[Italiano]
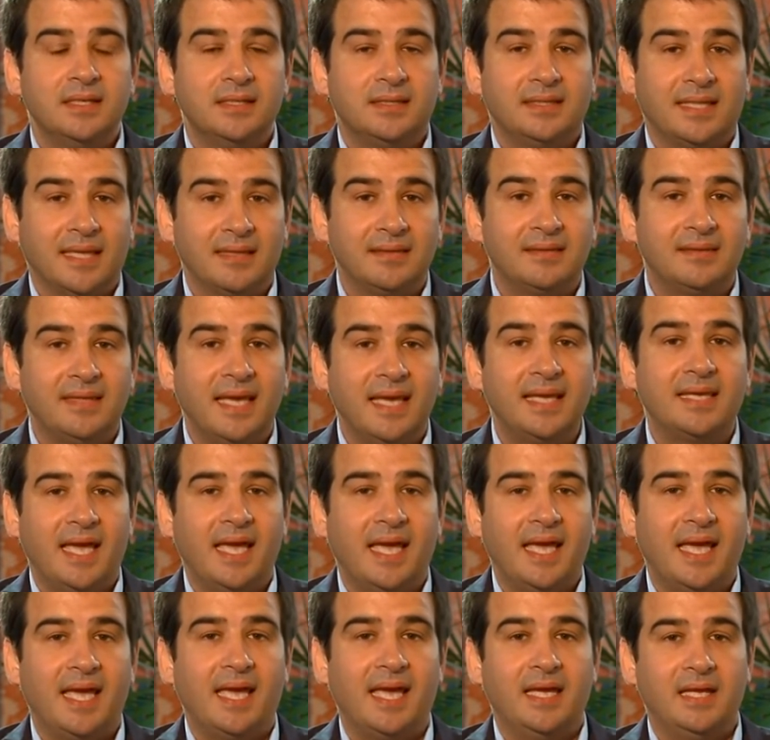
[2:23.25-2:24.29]
tant'è che
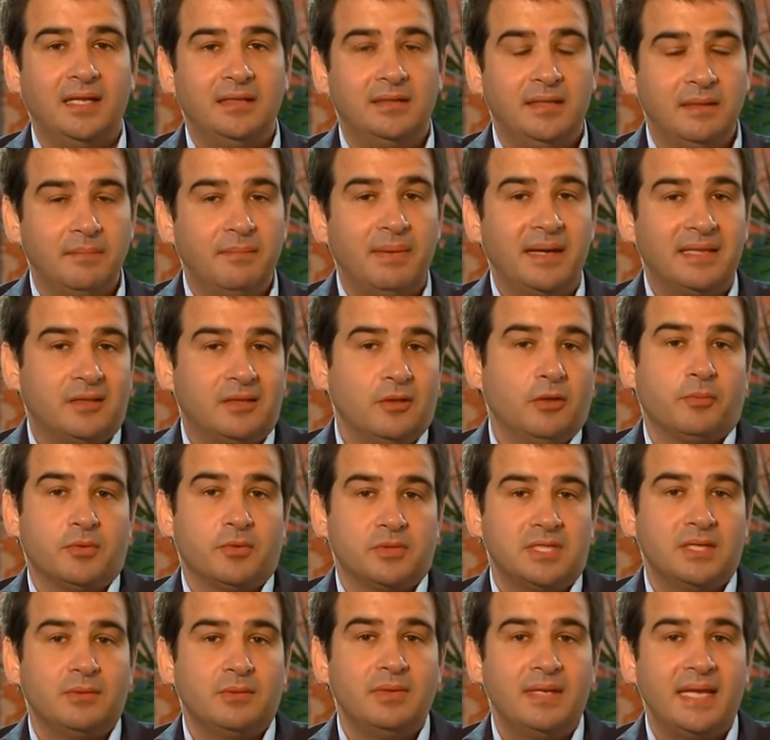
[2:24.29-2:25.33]
il dibattito
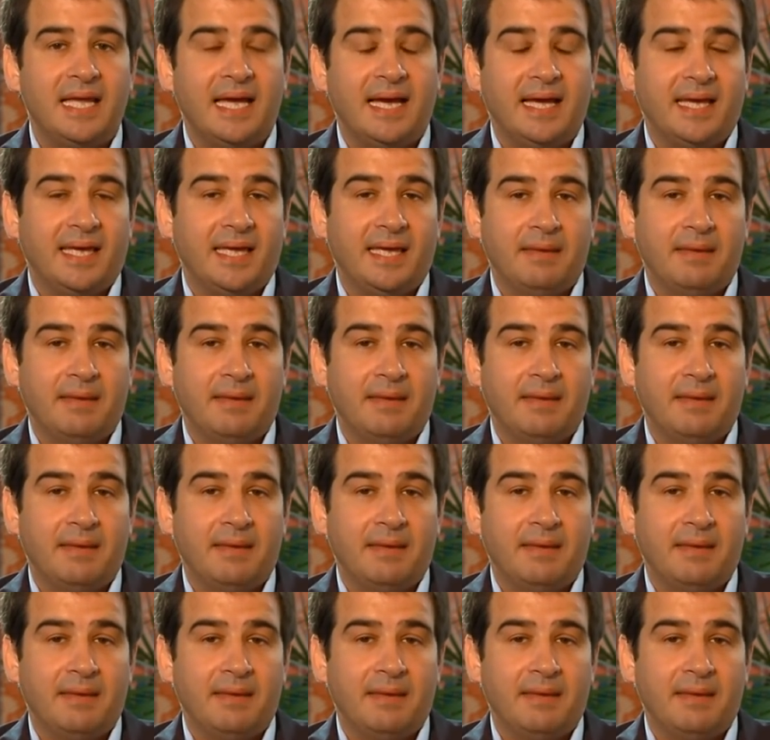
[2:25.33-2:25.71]
proseguirà